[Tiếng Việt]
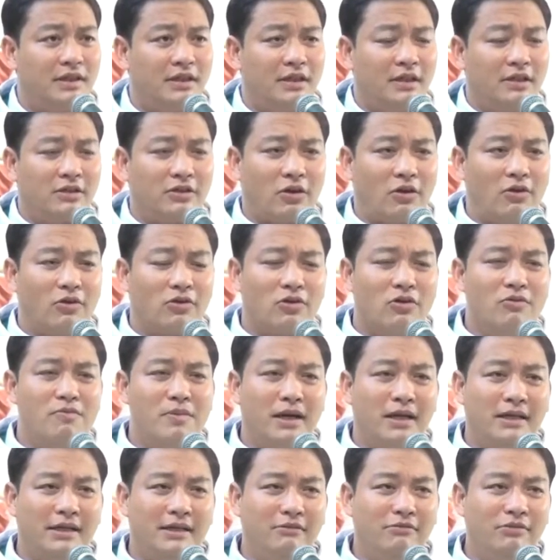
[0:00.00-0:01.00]
tội của
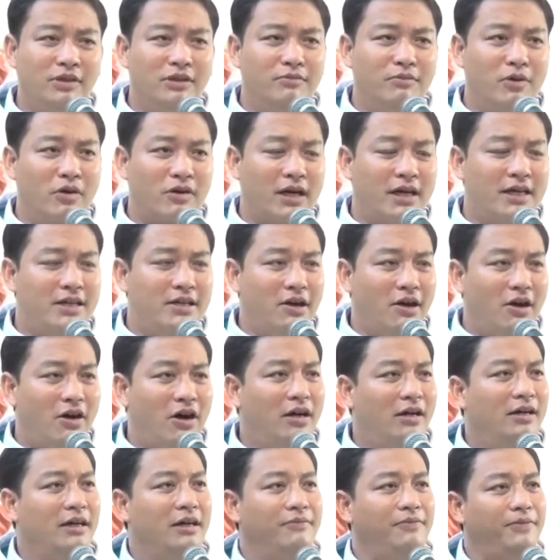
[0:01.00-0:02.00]
mình giống như một cái
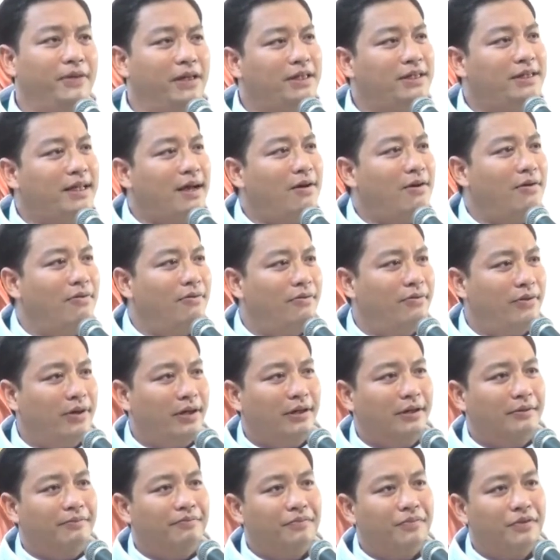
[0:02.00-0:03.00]
giỏ để phía sau vậy
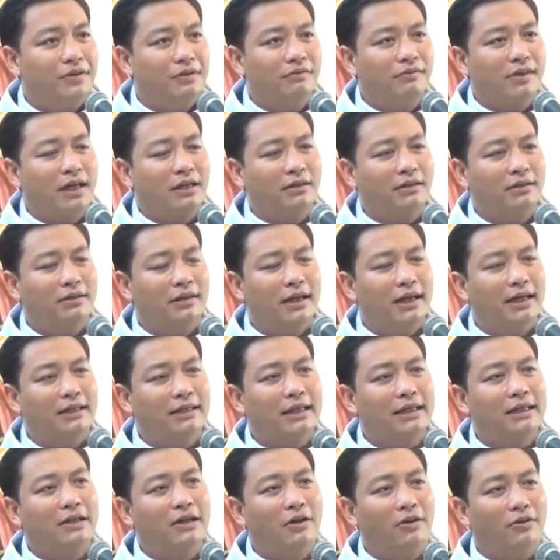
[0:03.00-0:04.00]
chúng ta thường hay
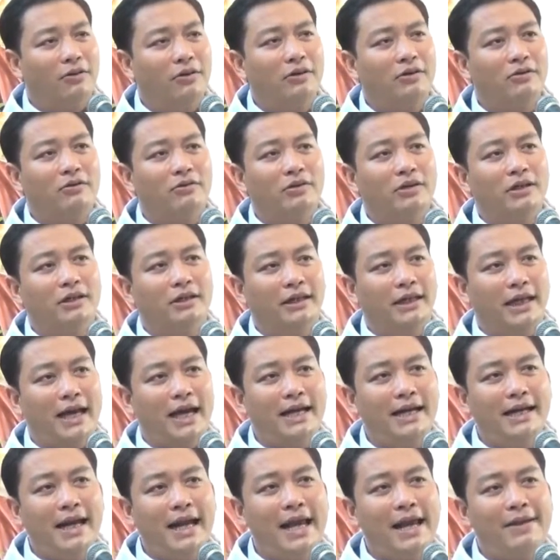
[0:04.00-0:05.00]
thấy lỗi của người
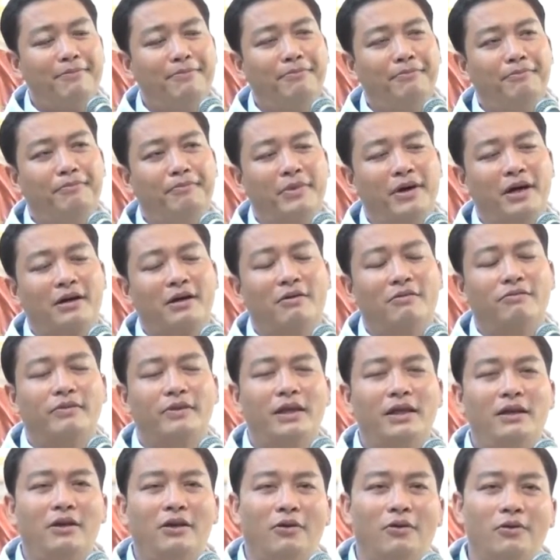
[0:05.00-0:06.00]
anh em mà không
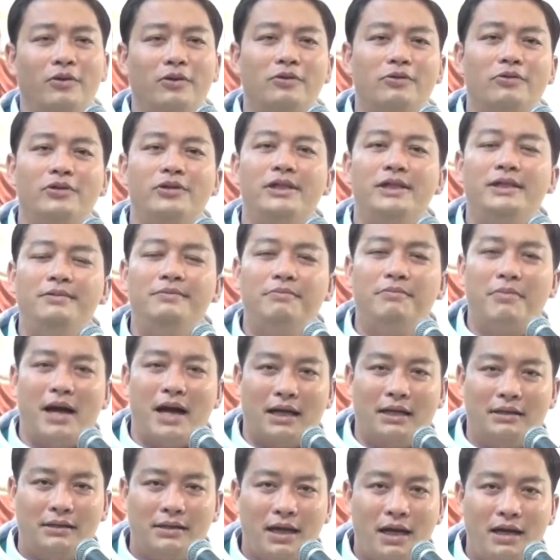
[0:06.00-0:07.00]
thấy lỗi của chính
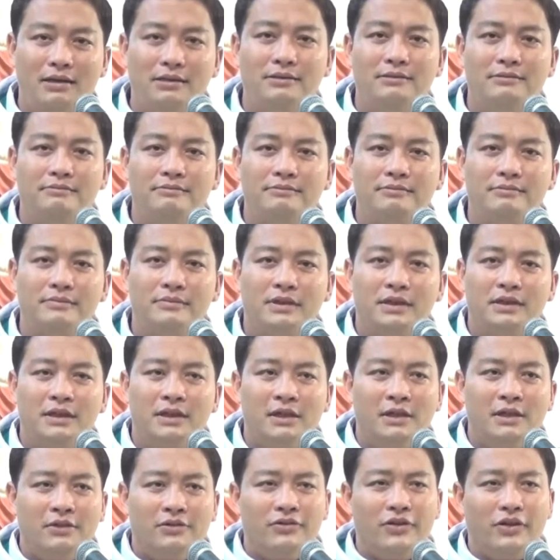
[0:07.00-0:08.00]
bản thân
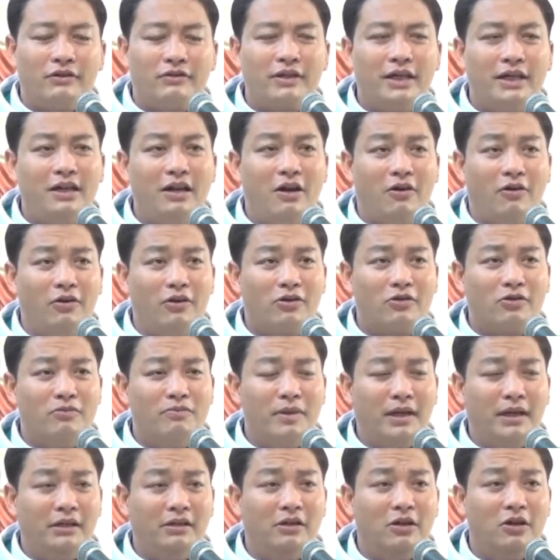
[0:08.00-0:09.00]
nhiều khi lỗi của
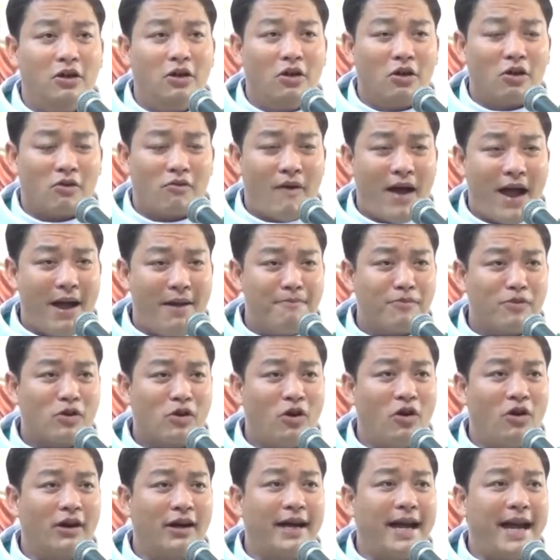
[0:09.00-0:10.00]
mình phạm
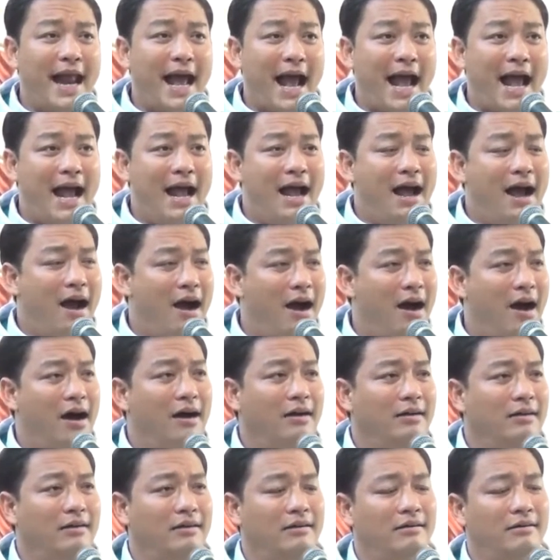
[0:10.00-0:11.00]
còn nặng
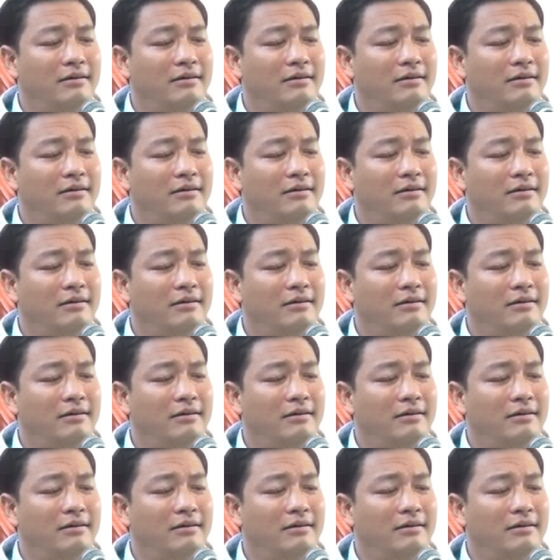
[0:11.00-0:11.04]
hơn